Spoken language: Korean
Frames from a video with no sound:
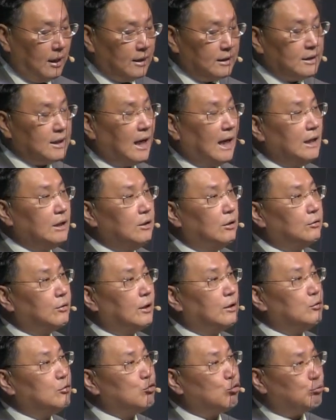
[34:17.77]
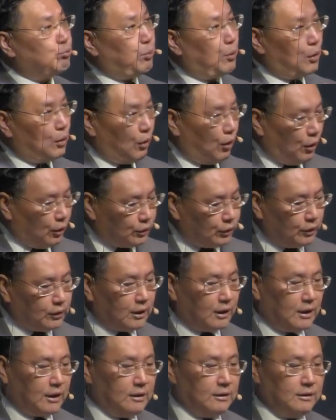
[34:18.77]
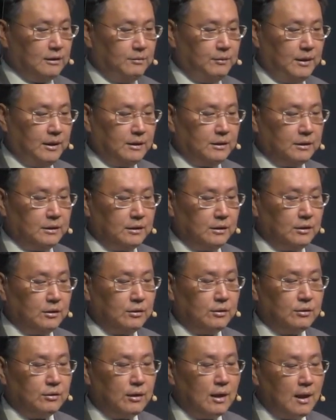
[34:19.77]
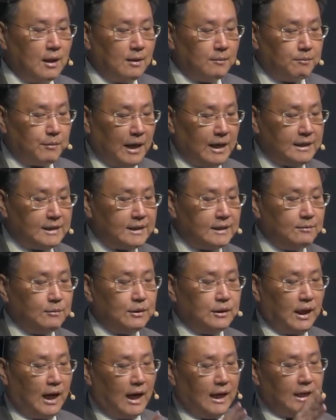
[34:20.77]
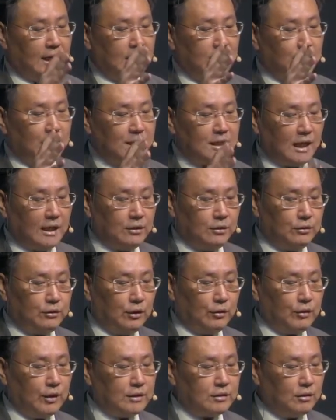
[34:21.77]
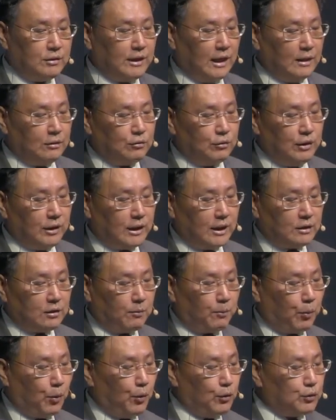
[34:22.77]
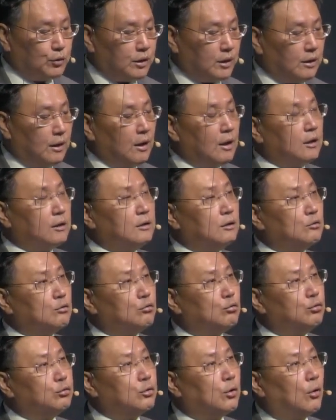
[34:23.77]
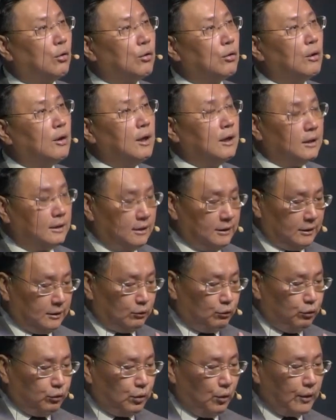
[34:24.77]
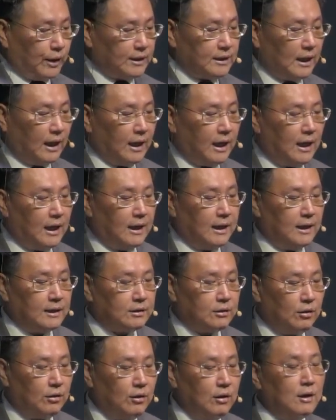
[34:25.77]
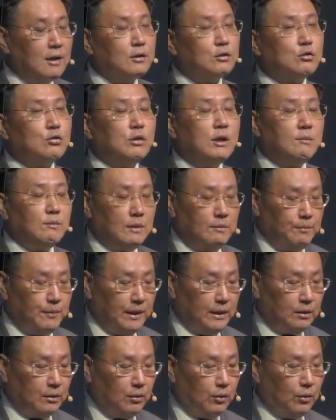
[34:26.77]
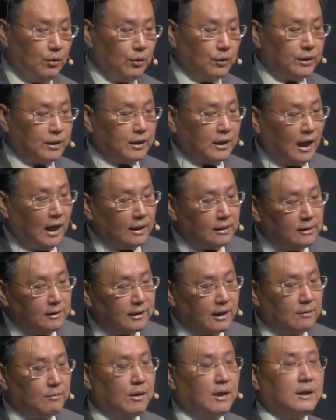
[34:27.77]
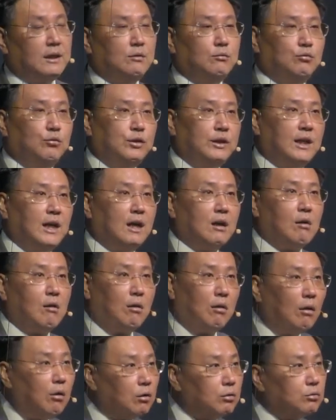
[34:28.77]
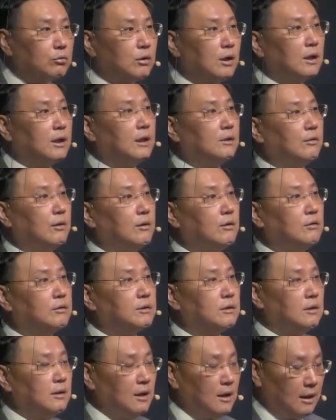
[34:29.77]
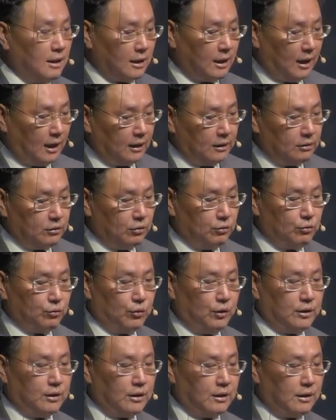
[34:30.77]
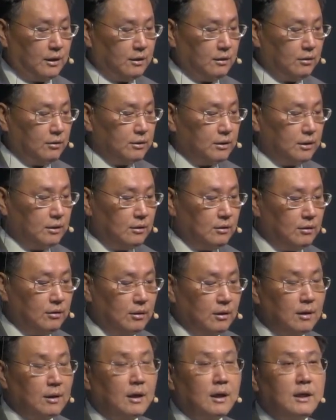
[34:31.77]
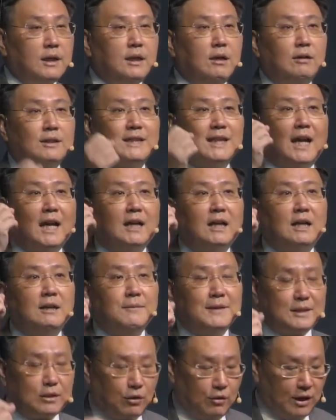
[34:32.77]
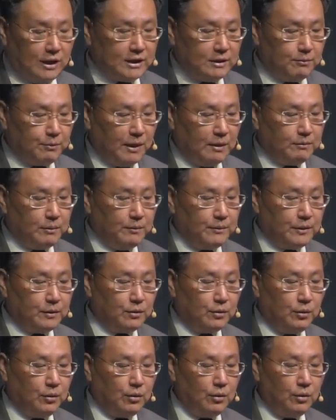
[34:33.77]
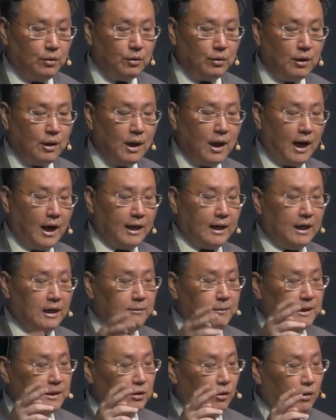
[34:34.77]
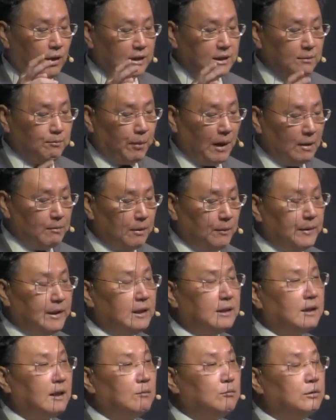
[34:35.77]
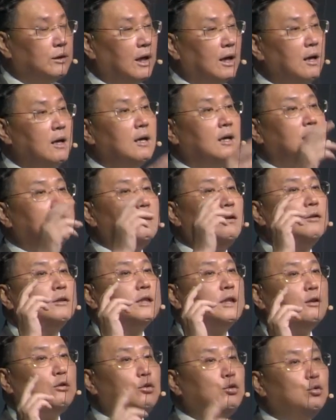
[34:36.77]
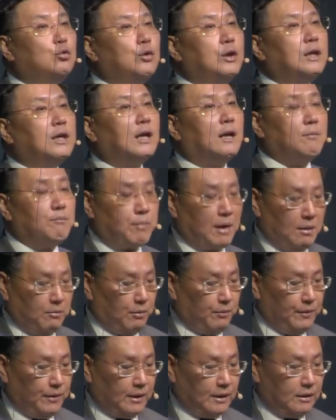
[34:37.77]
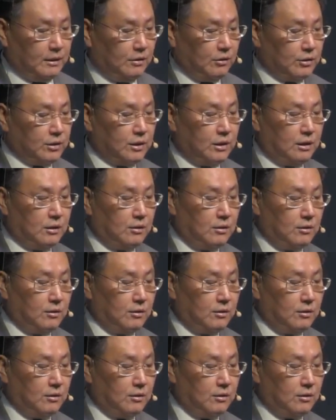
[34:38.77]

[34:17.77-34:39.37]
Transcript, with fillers: 자녀 되는 축복을 얻었다라는 의미거든요. 말씀은 하나님의 자녀 되기 위해서 예수님께서 보여주신 그 구속, 그 구속의 사랑 안에서 주님은 믿고 따를 때만이 우리가 거룩하게 된 것을 가르쳐 주고 있다는 것이에요. 이것이 하나님이 정하신 방법이고 하나님이 정하신 방법이기 때문에 이것이 유일한 방법이라는 것이에요.